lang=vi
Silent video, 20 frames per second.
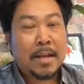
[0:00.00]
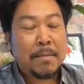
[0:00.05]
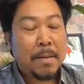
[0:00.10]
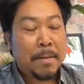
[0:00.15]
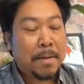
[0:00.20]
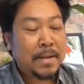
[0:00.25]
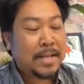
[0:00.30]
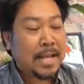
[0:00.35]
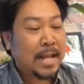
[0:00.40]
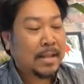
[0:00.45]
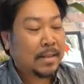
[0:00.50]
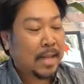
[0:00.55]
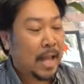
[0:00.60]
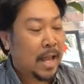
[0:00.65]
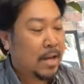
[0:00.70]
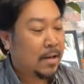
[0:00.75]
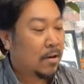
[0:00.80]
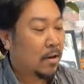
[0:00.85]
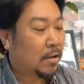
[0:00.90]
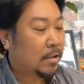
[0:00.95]
Khi mà bà trả
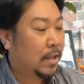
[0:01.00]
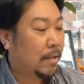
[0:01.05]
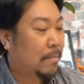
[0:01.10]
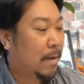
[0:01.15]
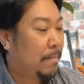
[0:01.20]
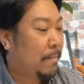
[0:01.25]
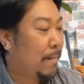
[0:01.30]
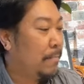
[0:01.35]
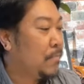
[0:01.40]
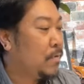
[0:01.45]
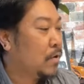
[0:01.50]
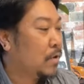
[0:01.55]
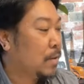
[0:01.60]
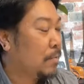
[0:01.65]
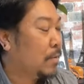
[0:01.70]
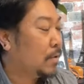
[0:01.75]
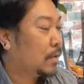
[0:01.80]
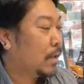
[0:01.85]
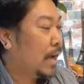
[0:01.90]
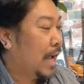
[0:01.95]
tiền rồi thì bà bấm vô
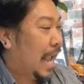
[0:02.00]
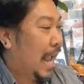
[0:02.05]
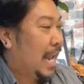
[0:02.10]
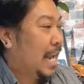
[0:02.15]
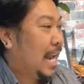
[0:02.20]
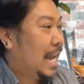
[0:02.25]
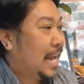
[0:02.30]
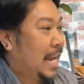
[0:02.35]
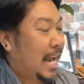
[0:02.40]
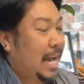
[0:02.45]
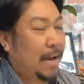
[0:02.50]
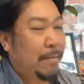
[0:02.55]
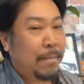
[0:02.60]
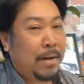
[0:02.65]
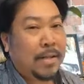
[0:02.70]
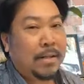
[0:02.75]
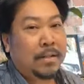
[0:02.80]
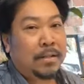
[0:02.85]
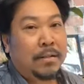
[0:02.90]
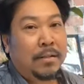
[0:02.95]
trong cái tờ ẹn ẹn ẹn
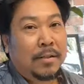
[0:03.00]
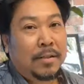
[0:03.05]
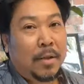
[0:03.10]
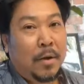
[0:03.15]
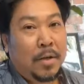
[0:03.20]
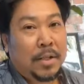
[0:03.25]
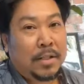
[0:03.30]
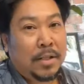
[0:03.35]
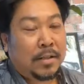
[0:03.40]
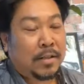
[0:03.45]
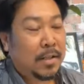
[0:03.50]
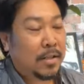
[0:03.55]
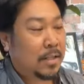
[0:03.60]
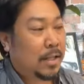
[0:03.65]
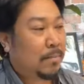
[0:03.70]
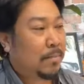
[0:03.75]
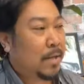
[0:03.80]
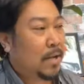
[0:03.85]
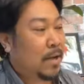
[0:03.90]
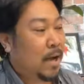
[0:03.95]
bình thường thôi, cho tiền
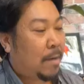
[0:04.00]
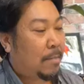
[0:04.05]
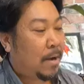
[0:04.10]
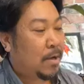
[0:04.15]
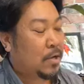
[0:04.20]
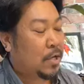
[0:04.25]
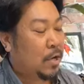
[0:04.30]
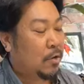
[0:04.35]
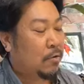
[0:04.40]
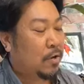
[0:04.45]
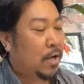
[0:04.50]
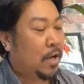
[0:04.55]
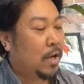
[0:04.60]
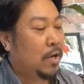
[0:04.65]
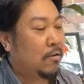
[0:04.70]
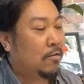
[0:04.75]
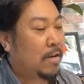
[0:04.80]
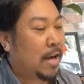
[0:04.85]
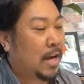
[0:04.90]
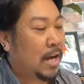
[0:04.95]
tip tiền cò bao nhiêu nó
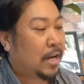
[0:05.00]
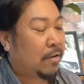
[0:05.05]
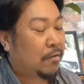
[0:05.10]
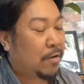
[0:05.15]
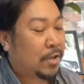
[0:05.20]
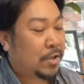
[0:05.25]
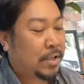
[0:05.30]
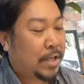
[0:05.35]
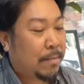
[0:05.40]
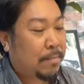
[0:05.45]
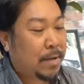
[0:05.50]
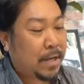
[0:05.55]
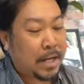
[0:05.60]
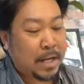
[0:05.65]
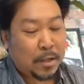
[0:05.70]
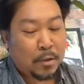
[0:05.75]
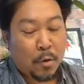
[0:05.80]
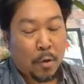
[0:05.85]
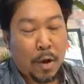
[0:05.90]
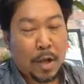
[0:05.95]
in ra cái receipt, cái
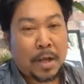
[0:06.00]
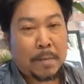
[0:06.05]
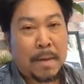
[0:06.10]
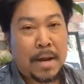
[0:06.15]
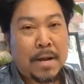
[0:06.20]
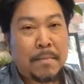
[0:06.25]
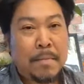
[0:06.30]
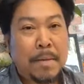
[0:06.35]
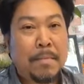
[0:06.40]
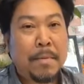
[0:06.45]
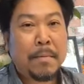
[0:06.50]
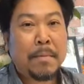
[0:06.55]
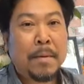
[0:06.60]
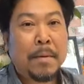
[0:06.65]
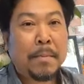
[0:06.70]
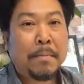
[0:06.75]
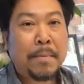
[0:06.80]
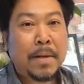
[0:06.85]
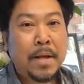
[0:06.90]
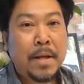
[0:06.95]
điện thoại của bà nó bíp bíp
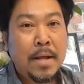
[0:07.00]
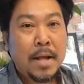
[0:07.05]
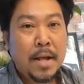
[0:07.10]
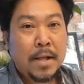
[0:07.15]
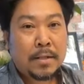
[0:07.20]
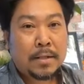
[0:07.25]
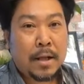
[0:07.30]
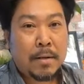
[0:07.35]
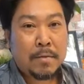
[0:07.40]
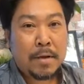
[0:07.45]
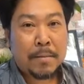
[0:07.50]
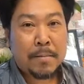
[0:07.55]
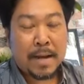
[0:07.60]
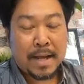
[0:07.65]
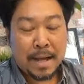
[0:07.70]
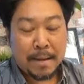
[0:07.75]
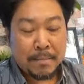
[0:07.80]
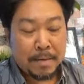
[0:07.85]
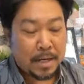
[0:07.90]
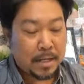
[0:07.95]
bíp, xong cái bà
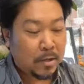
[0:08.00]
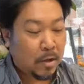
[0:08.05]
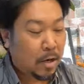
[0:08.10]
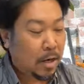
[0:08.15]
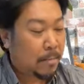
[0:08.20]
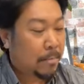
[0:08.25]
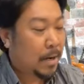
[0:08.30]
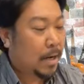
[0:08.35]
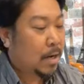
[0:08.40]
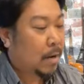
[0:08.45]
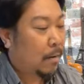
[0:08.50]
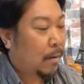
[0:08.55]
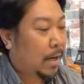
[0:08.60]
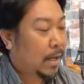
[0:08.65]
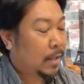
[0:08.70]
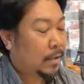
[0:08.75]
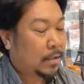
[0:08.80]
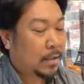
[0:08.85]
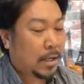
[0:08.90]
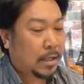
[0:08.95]
cầm cái điện thoại lên bà
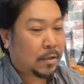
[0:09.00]
coi.